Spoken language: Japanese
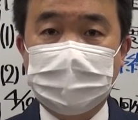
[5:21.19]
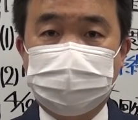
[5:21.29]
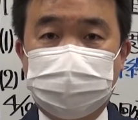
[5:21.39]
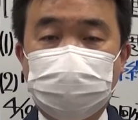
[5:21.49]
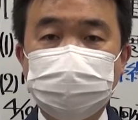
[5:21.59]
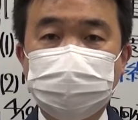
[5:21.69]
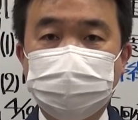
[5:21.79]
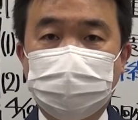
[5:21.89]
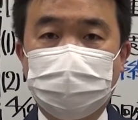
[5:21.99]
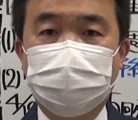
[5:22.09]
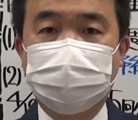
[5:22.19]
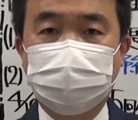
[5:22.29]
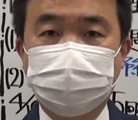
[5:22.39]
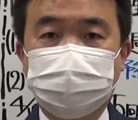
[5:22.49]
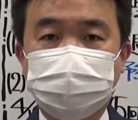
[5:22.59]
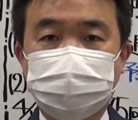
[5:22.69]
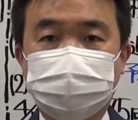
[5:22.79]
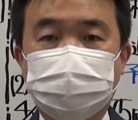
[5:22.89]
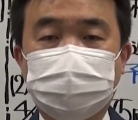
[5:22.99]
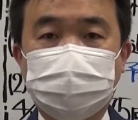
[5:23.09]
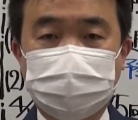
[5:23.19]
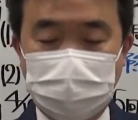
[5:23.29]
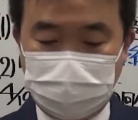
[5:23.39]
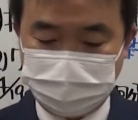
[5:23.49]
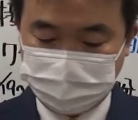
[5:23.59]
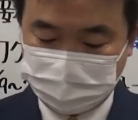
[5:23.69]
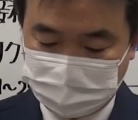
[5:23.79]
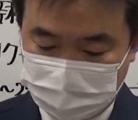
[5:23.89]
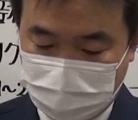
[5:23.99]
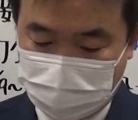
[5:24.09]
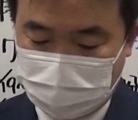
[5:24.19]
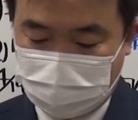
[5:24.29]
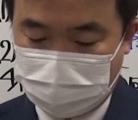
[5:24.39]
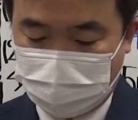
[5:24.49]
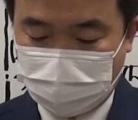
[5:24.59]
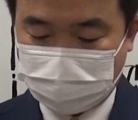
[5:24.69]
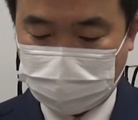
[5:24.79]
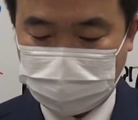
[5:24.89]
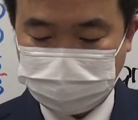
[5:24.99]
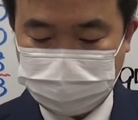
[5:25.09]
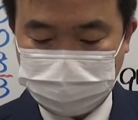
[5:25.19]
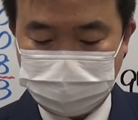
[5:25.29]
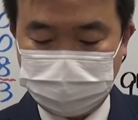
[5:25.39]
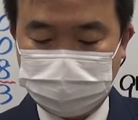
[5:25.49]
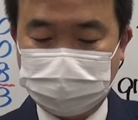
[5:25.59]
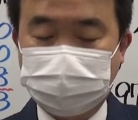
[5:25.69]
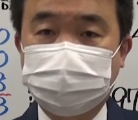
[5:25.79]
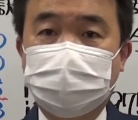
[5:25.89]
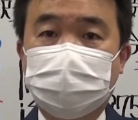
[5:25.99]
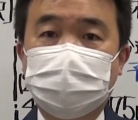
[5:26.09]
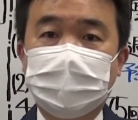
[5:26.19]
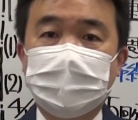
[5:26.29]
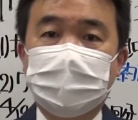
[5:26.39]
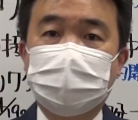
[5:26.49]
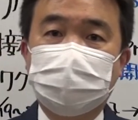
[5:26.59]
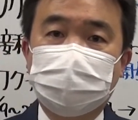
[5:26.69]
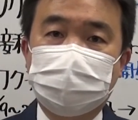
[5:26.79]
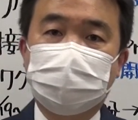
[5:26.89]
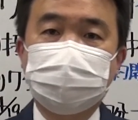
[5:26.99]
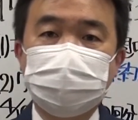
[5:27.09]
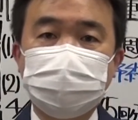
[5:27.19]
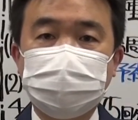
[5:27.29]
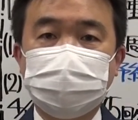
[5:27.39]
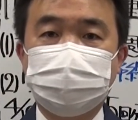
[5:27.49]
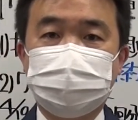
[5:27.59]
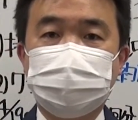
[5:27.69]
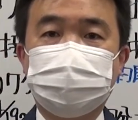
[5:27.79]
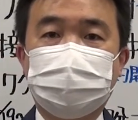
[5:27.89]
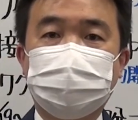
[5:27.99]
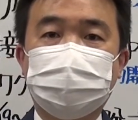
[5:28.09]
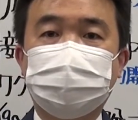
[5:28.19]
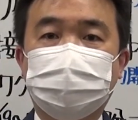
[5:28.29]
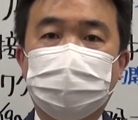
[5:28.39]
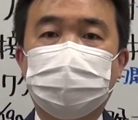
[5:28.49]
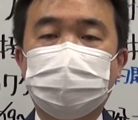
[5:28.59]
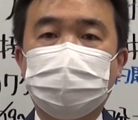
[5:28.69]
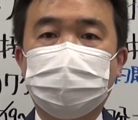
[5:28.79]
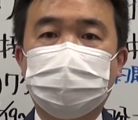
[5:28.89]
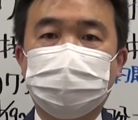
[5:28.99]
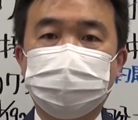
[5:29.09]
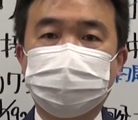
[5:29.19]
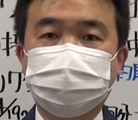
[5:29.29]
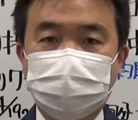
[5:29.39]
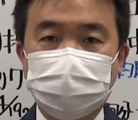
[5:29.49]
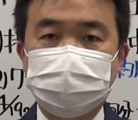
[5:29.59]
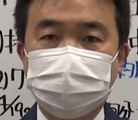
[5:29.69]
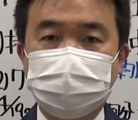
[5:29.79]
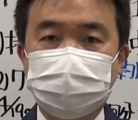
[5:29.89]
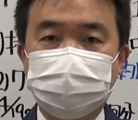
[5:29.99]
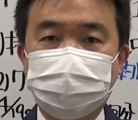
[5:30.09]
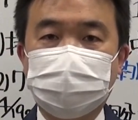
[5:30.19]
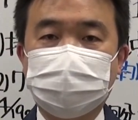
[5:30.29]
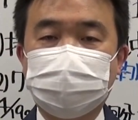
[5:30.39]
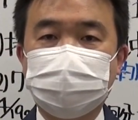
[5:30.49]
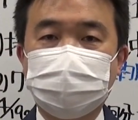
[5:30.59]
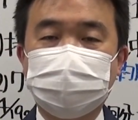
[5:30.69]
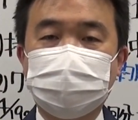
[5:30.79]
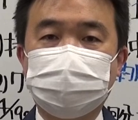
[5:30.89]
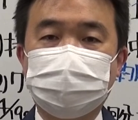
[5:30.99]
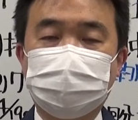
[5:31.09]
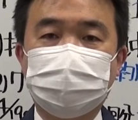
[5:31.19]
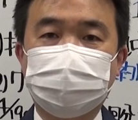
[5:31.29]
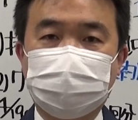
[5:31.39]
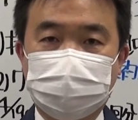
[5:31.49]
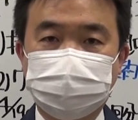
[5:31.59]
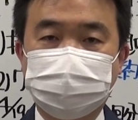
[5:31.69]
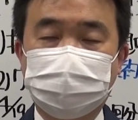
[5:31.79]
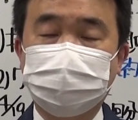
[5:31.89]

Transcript: せんにんを超えているという状況で、で、えー、大阪府はですね、えー、神奈川県の人口よりも少ない、えーまあ、神奈川県と大阪府、